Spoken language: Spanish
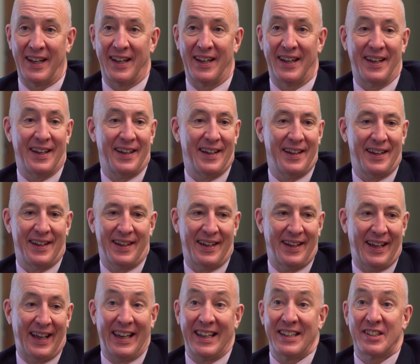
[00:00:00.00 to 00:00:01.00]

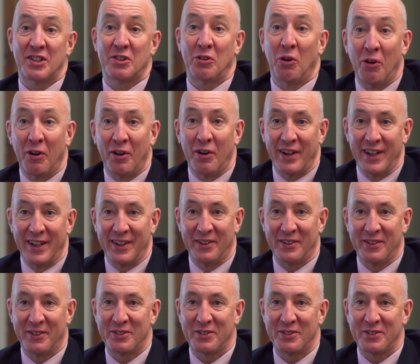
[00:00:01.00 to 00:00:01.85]
a, la historia, ¿no?